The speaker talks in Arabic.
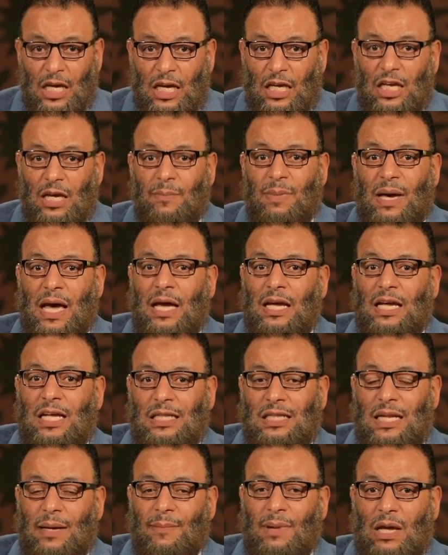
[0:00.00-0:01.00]
يبقى
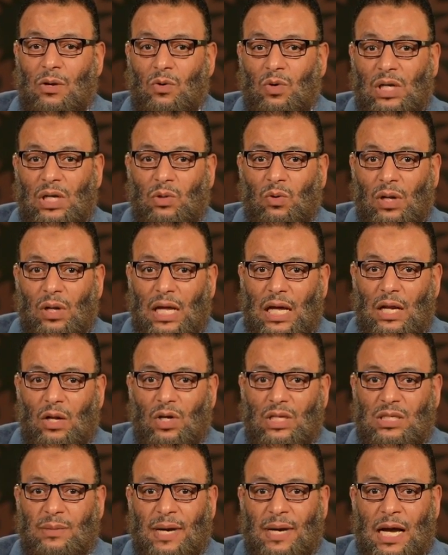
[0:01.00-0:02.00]
انما يريد الله
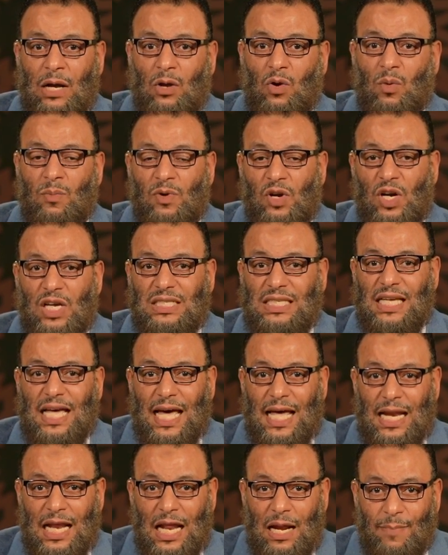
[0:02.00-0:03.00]
ليذهب عنكم الرجس
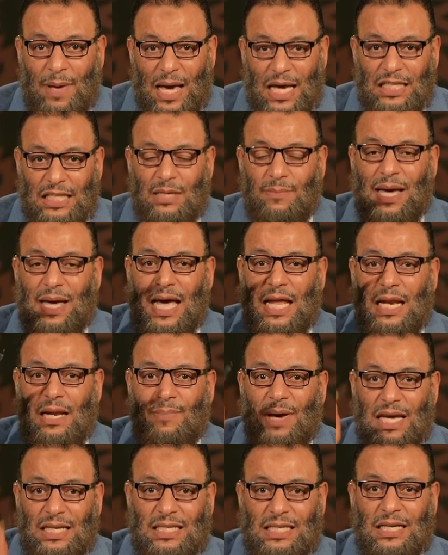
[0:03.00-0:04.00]
اهل البيت يبقى اهل
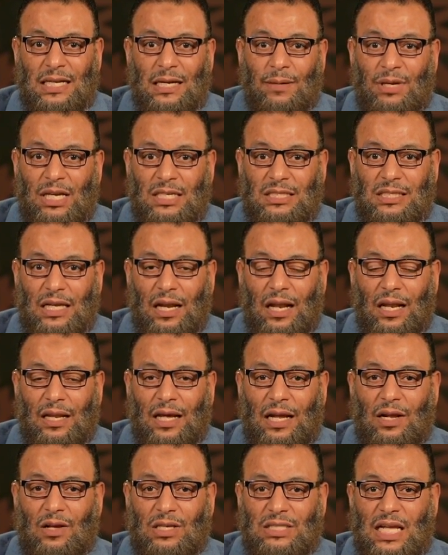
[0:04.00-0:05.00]
بيت النبي صلى
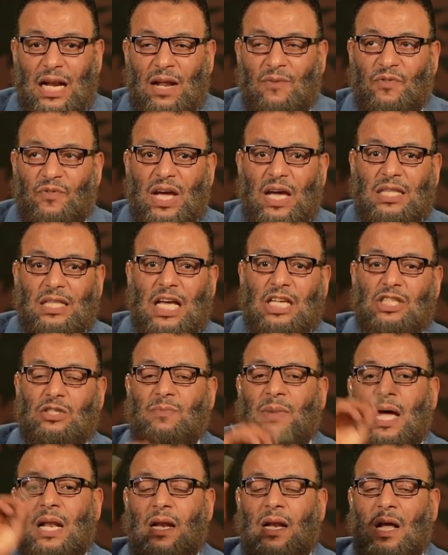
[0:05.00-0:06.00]
الله عليه وسلم فهي
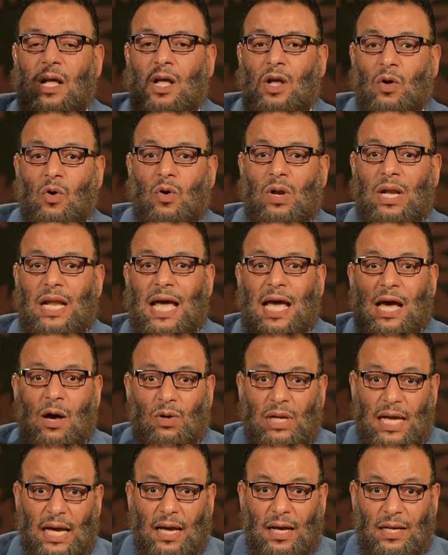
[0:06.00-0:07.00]
تشمل كل
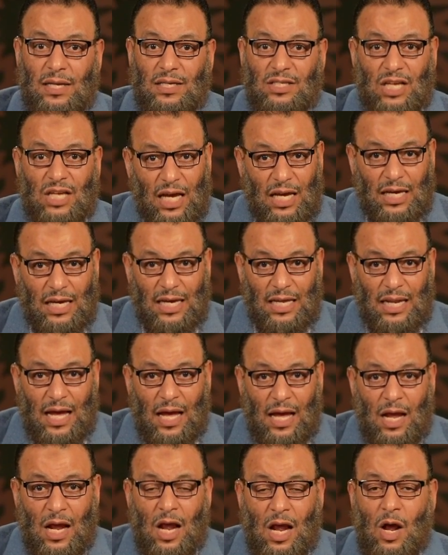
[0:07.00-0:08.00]
هؤلاء صح
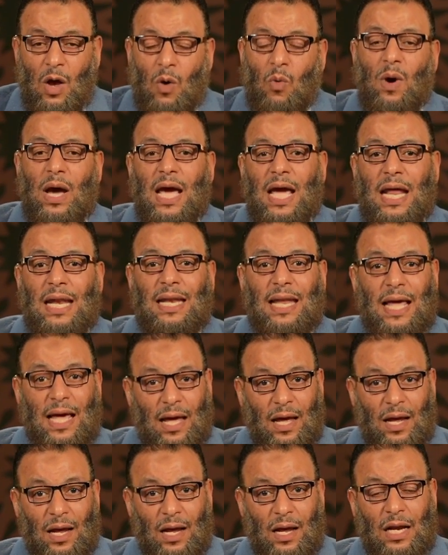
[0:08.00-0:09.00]
كده
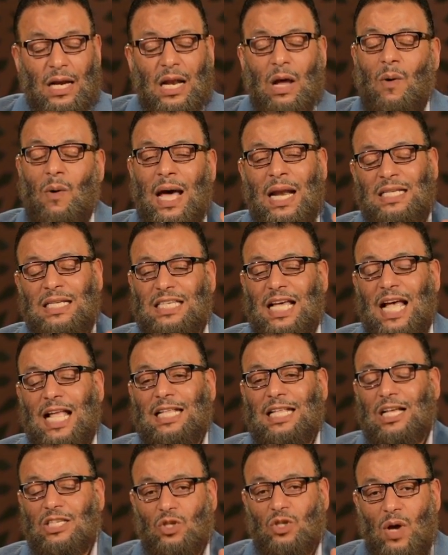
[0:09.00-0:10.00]
والا لو انا
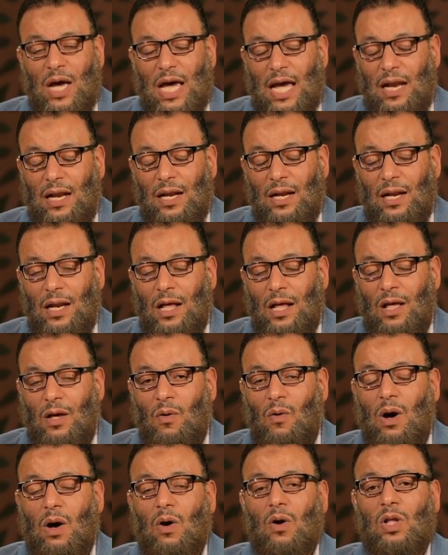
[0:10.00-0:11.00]
سالتك سؤال
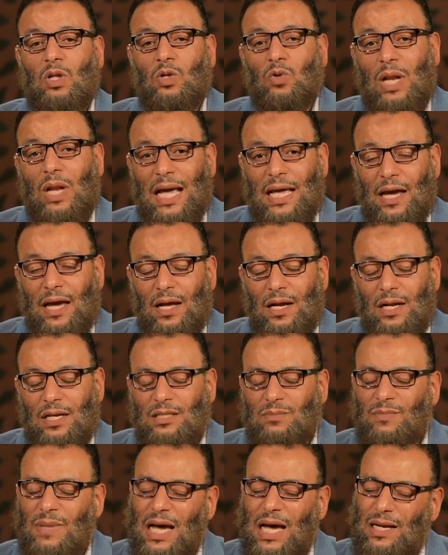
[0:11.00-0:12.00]
وقلت لك
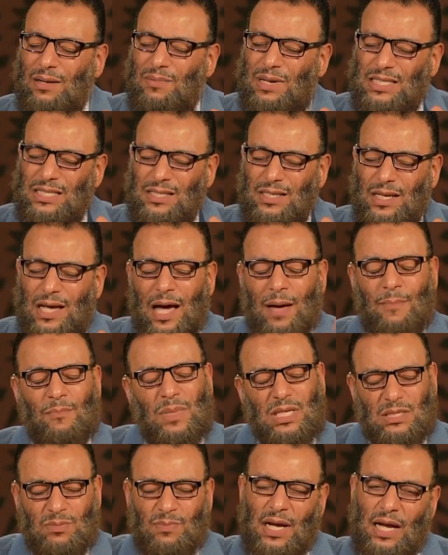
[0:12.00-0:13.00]
اسمعني بس يا عم
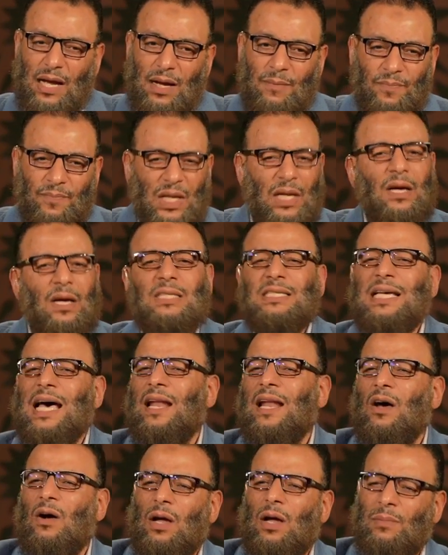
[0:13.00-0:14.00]
اسمع يا عم
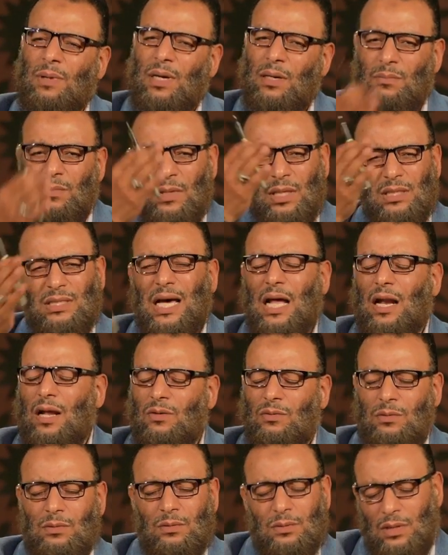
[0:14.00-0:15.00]
زحلقه يا محمد زحلقه
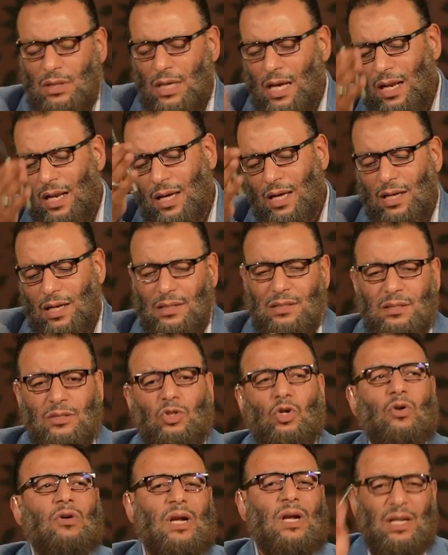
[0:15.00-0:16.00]
يلا خلاص
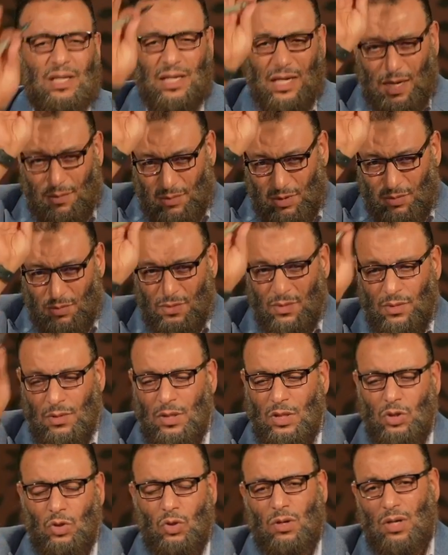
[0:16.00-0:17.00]
شكرا ليك يا حبيبي
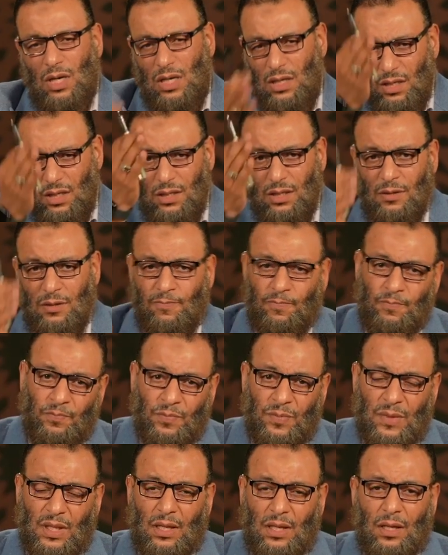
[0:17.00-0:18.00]
شكرا لك
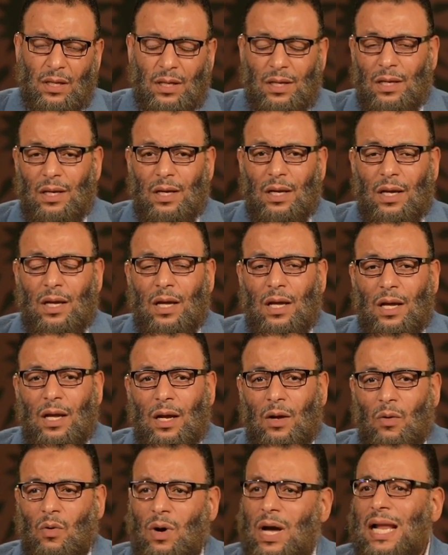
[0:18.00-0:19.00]

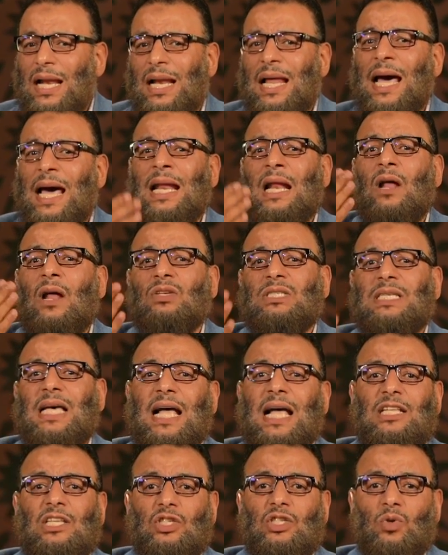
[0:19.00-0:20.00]
والا انا لو
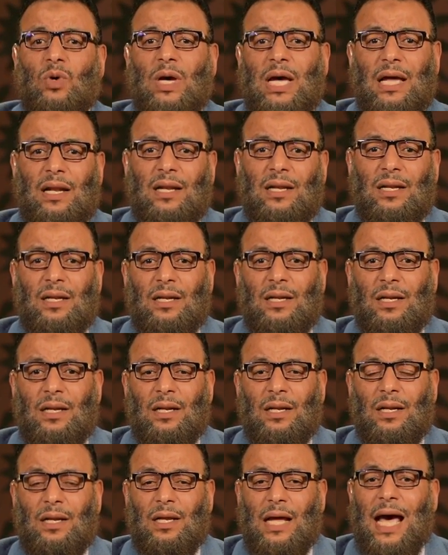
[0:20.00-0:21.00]
سالت سؤال
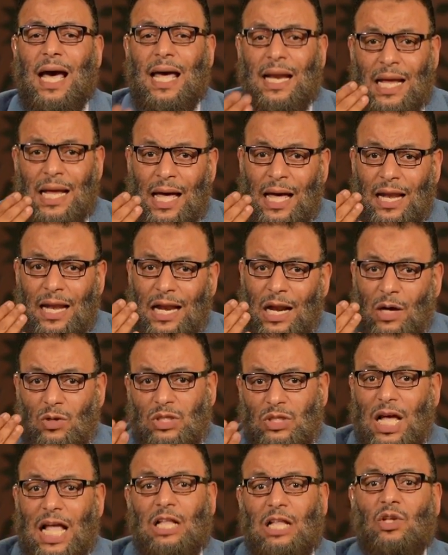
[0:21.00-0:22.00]
انا لو
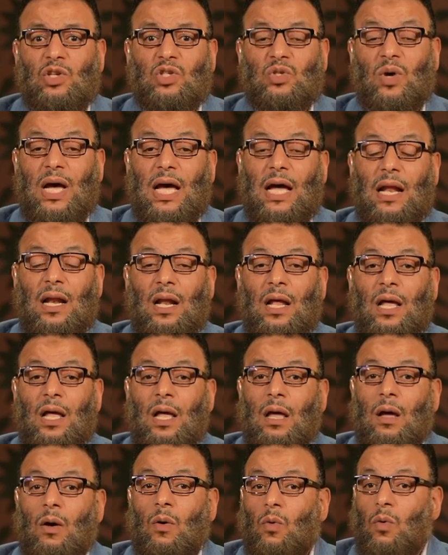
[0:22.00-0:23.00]
سالت سؤال
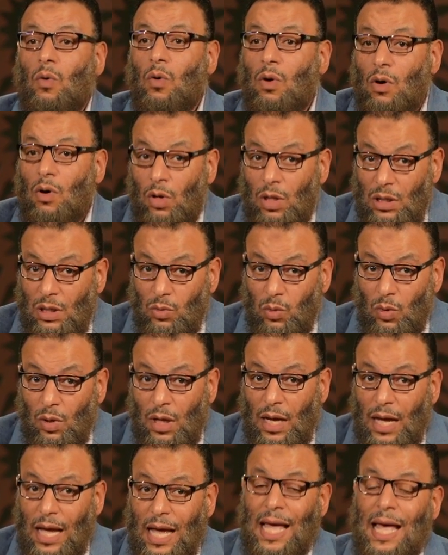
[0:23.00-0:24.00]
وقلت
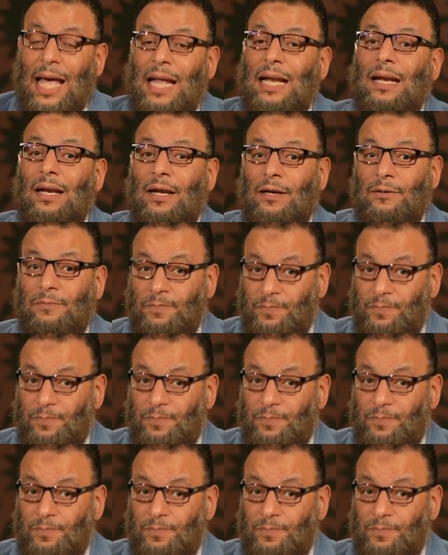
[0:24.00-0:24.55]
هل